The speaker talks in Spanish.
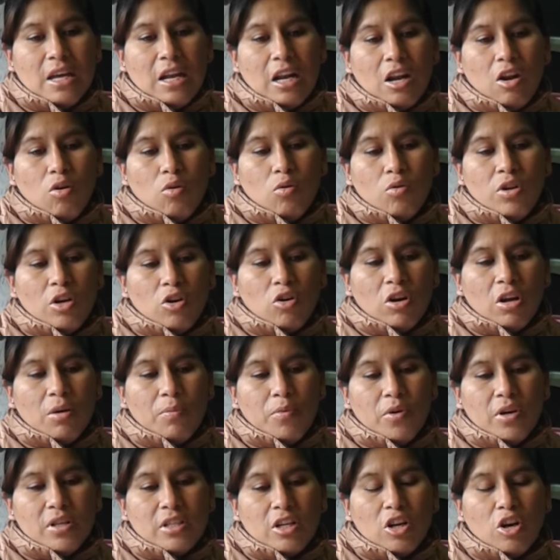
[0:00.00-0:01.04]
Lo único que
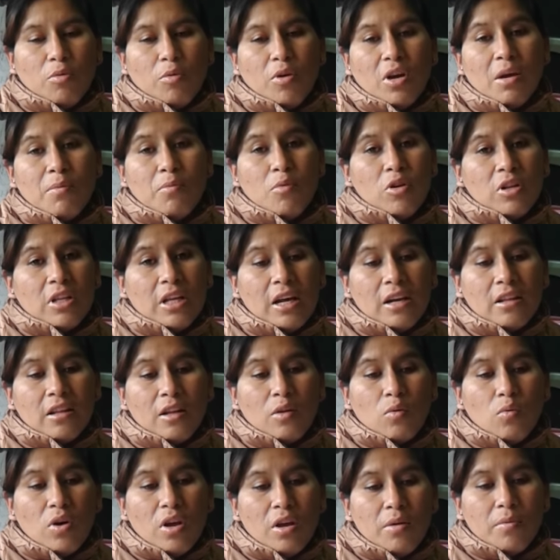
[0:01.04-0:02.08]
puede hacer, lo voy a multar de
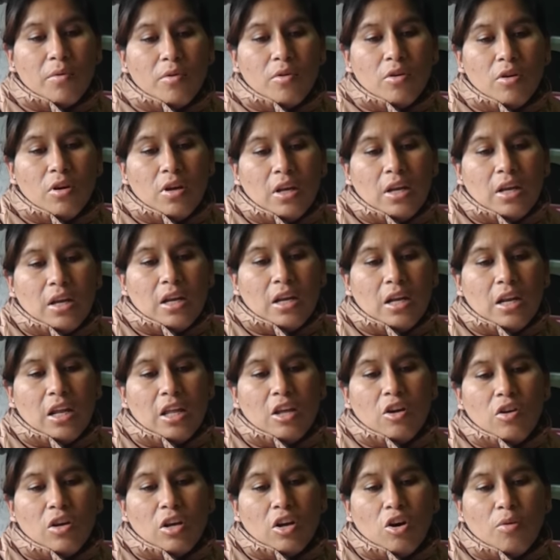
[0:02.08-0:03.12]
nuevo y le
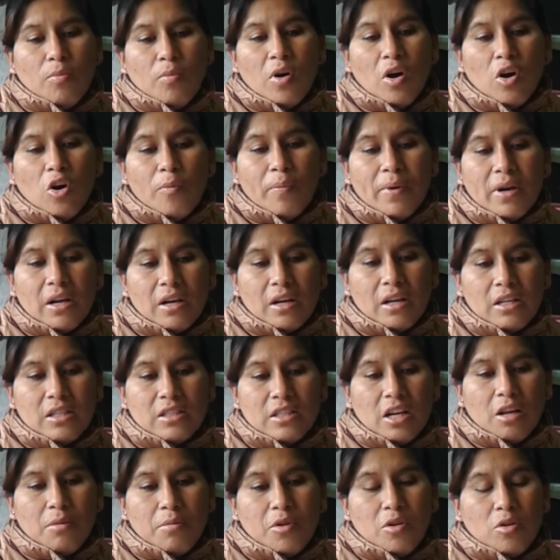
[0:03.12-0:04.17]
digo, ¿y cómo hago para
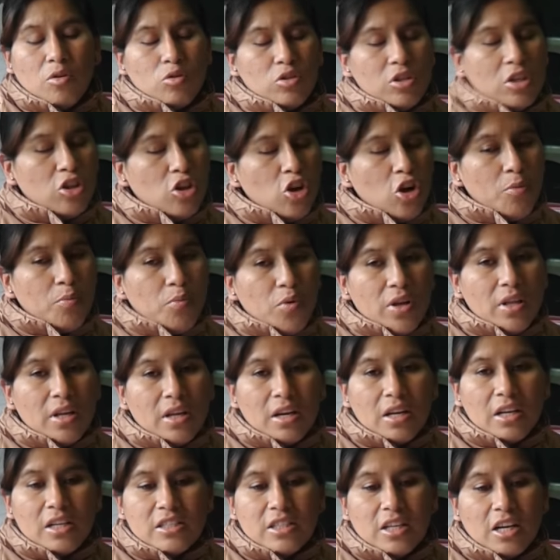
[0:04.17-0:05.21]
registrar a mi niño? Usted no lo puede
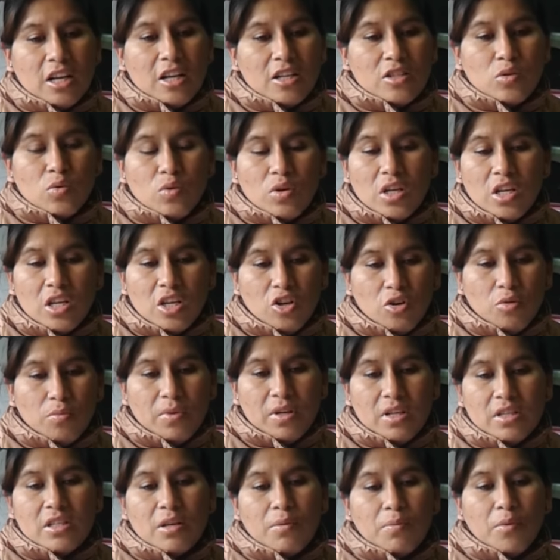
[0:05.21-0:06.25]
registrar a su niño,
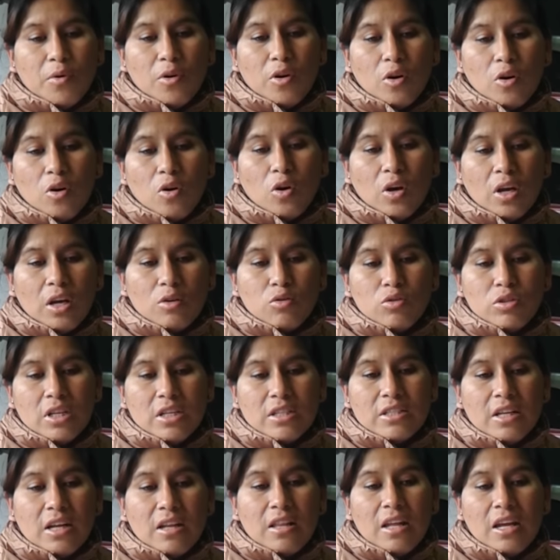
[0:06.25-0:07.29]
me dice, por lo que usted
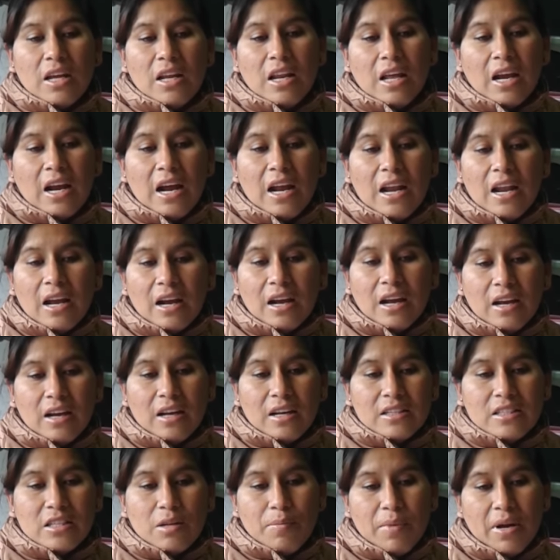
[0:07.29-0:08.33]
está de ilegal acá
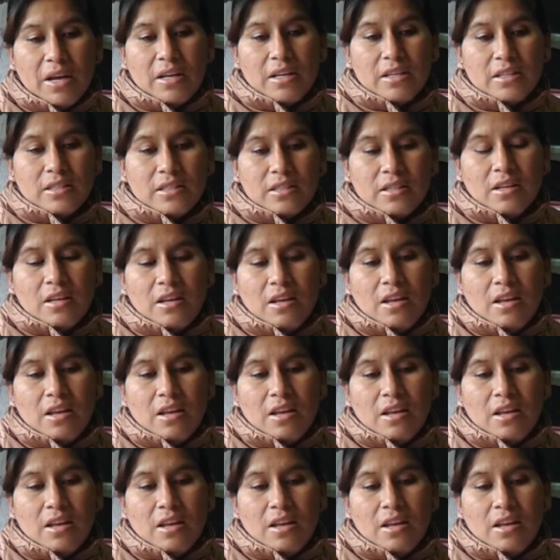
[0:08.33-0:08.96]
en este país.